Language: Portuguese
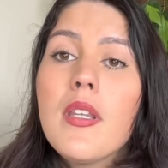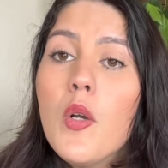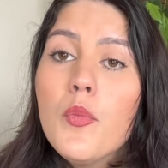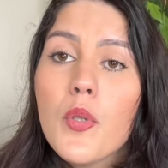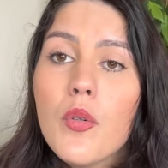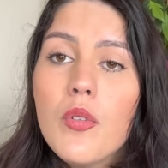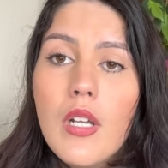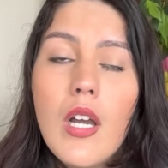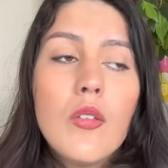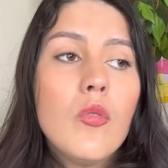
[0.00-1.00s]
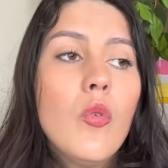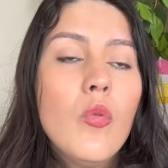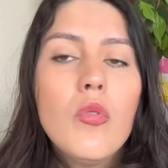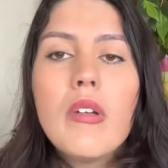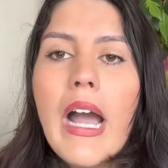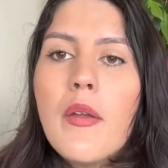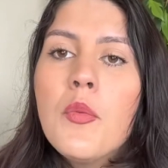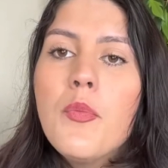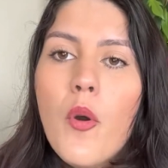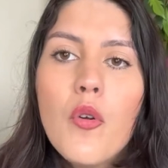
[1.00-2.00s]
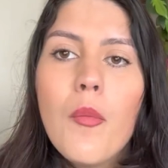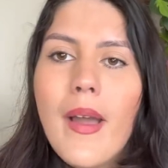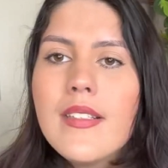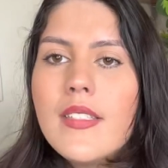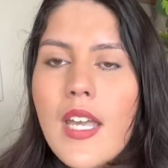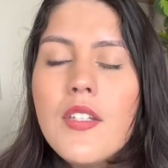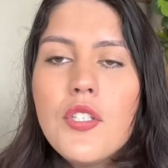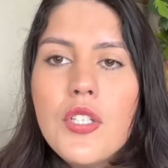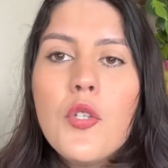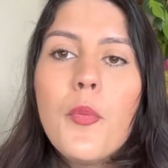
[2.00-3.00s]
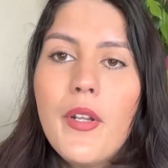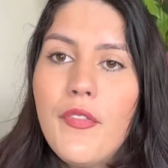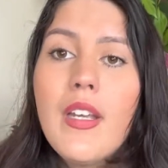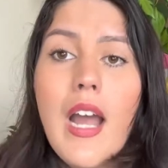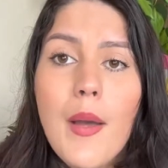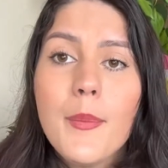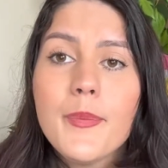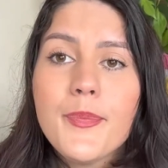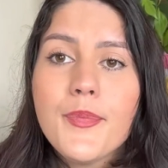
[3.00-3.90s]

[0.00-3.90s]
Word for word: estão procurando um lugar um pouco mais quentinho para ficar.